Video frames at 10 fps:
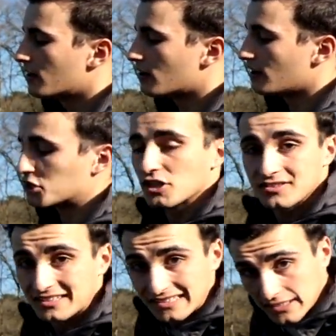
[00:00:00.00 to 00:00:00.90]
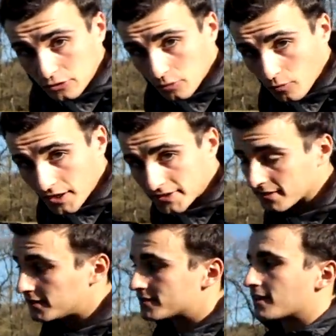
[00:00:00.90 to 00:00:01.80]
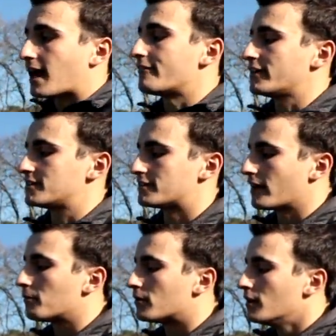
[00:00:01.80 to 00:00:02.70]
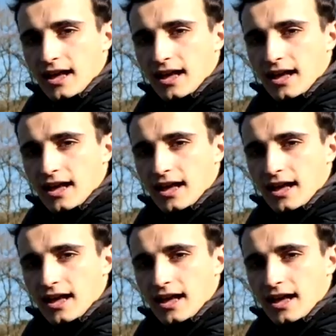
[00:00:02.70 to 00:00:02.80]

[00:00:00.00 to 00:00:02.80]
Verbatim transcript: la chasse est strictement interdite avec cette arme.